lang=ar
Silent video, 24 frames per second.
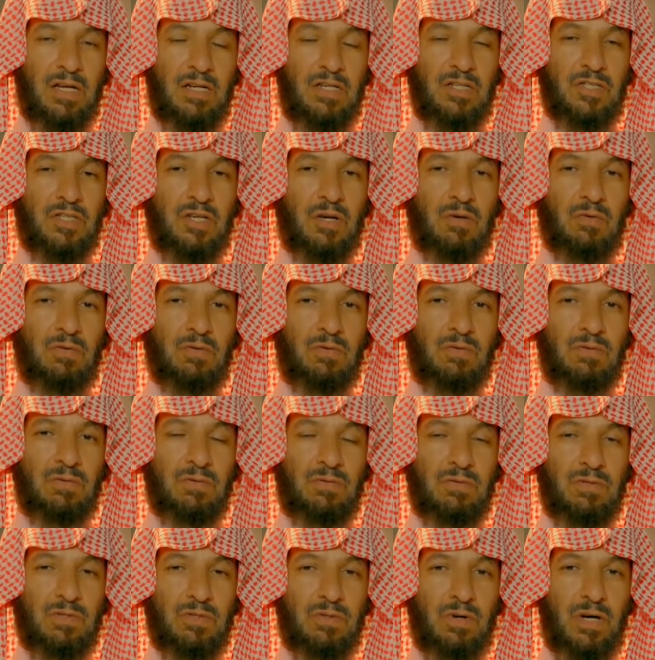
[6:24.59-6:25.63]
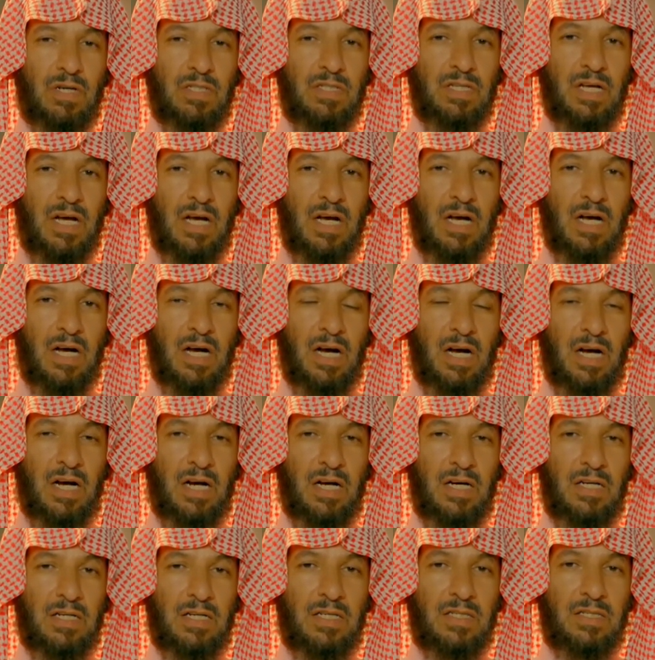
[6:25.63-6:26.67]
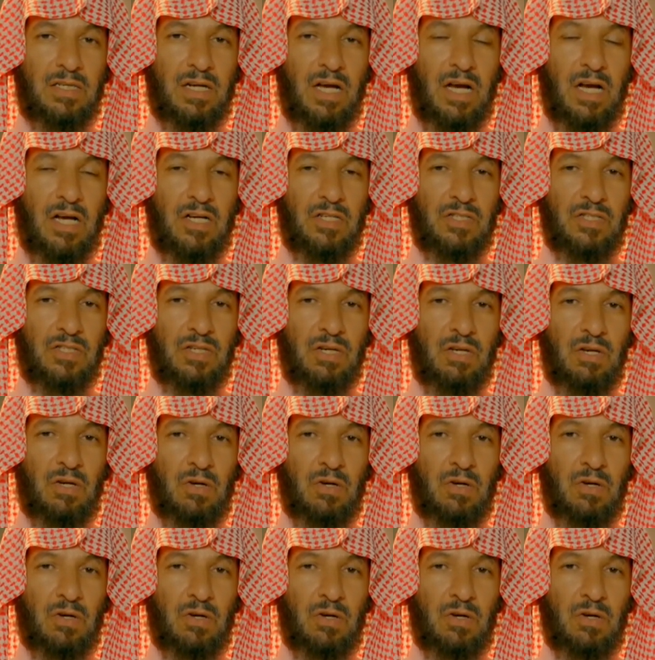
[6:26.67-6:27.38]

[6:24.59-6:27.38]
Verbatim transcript: لتكونوا شهداء على الناس